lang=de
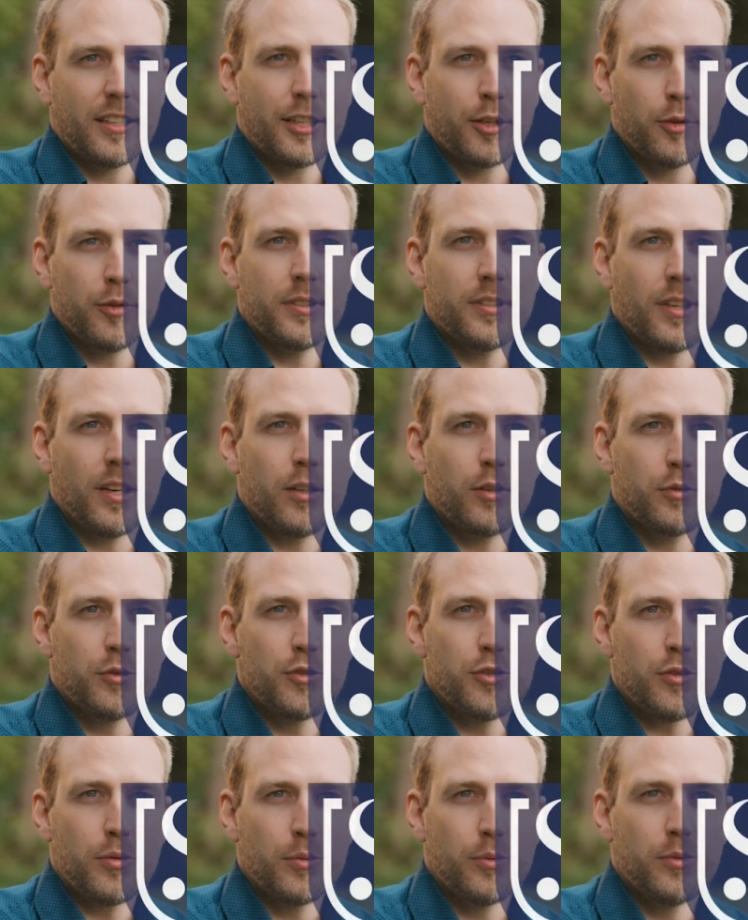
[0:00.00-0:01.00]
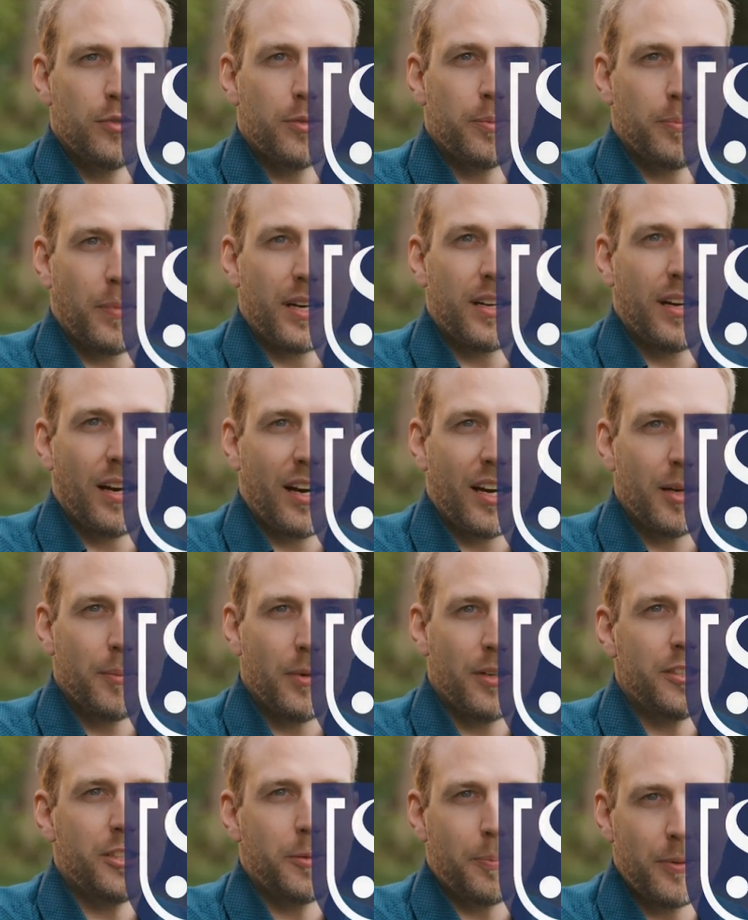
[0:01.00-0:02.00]
Region Saale-Unstrut ist meine
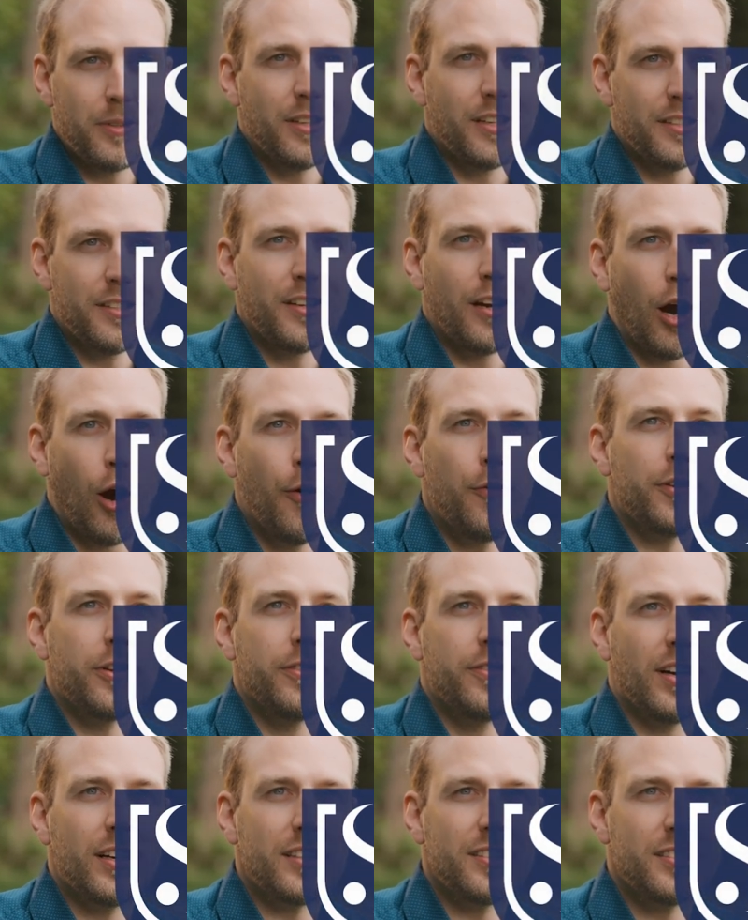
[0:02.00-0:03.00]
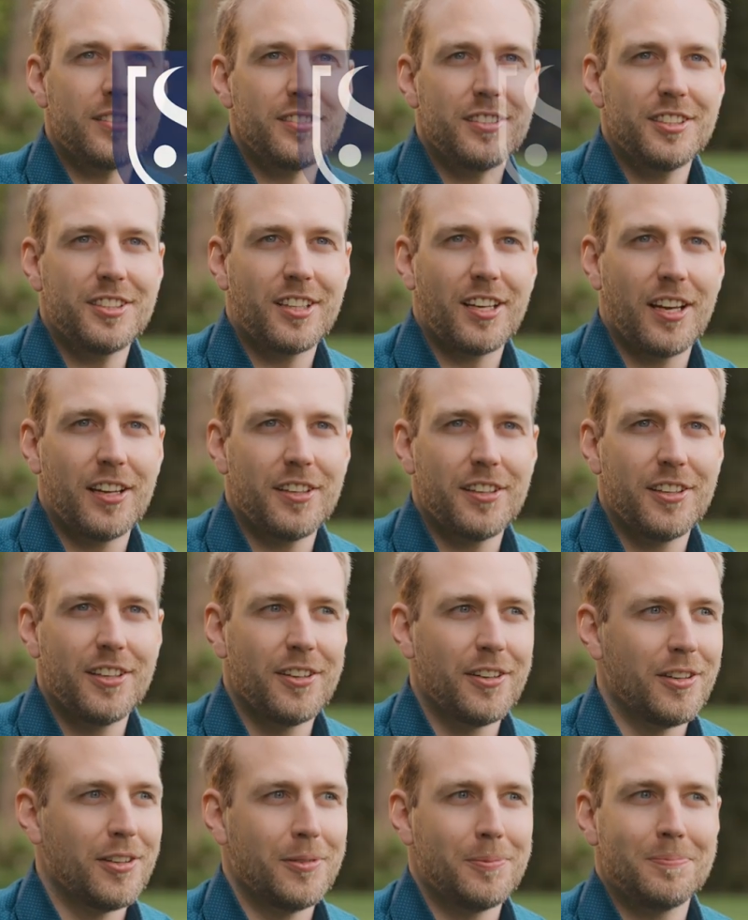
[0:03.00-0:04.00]
Heimat. Ich bin halt hier aufgewachsen. Ich kenne
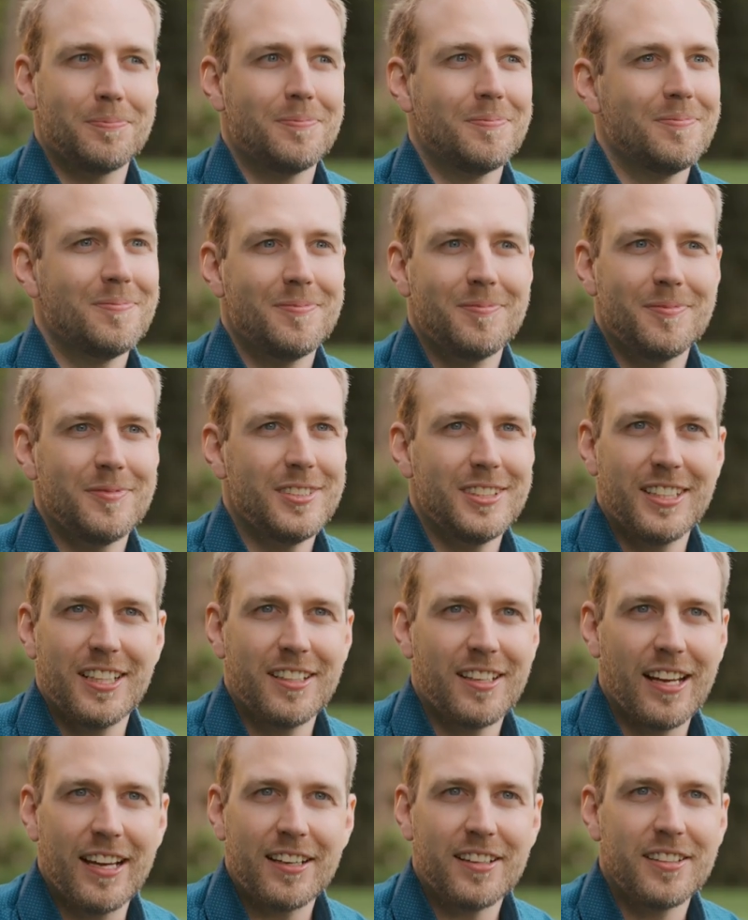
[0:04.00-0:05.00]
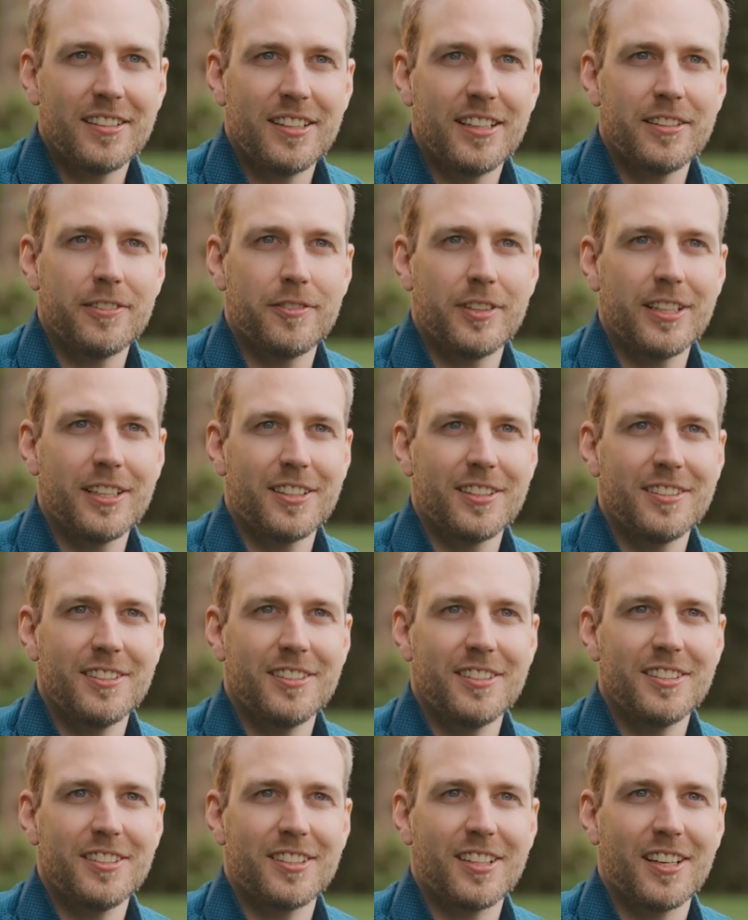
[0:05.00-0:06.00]
hier jede Ecke, jeden
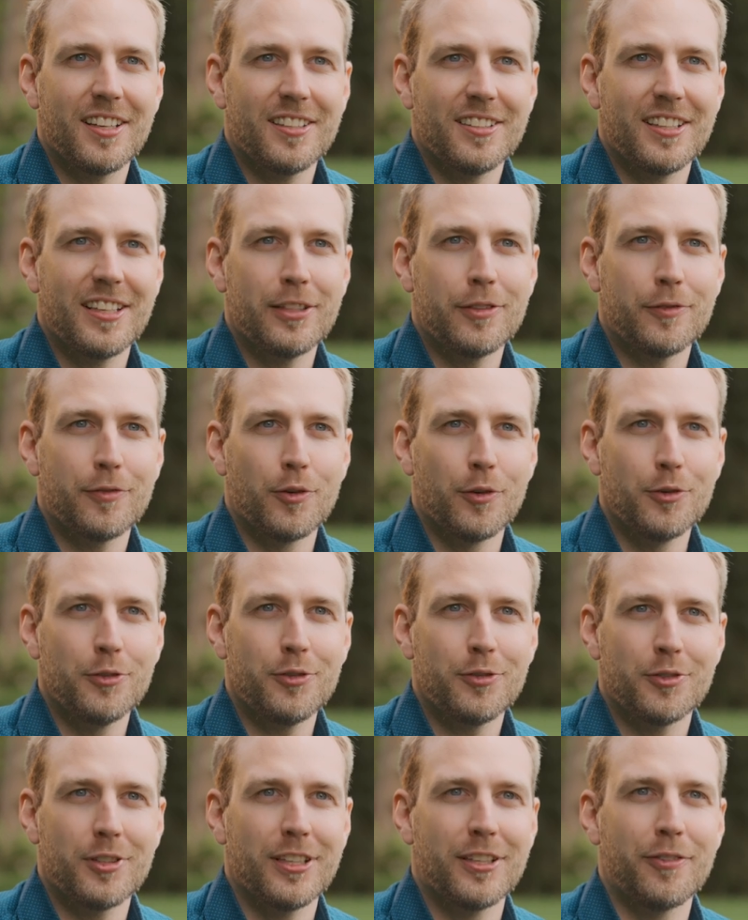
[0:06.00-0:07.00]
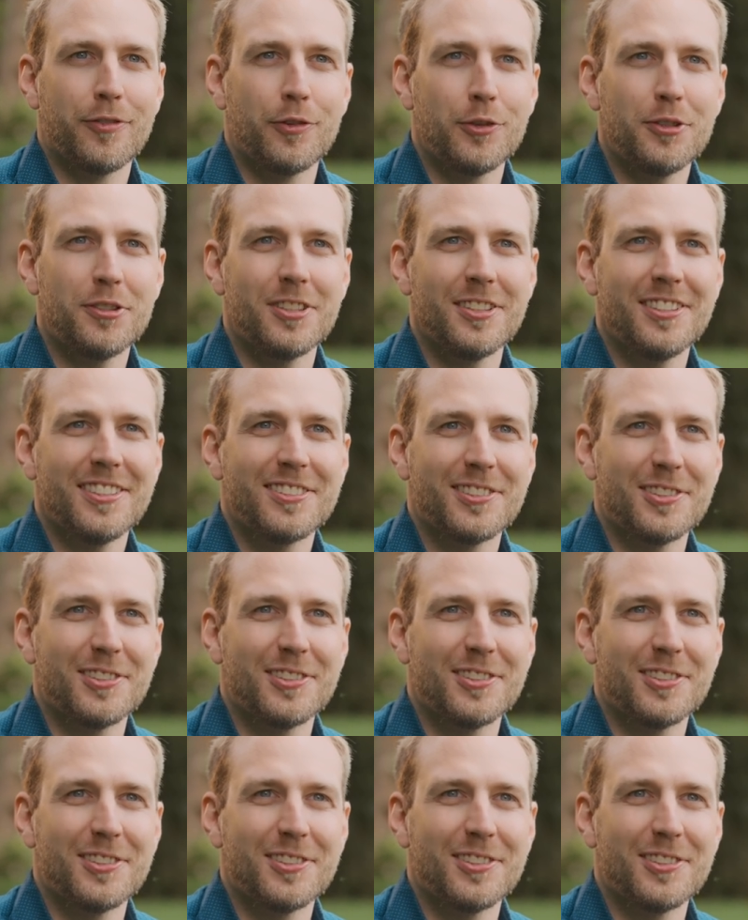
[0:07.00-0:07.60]
Winkel. Ich kenne jeden Fluss und jede Pfütze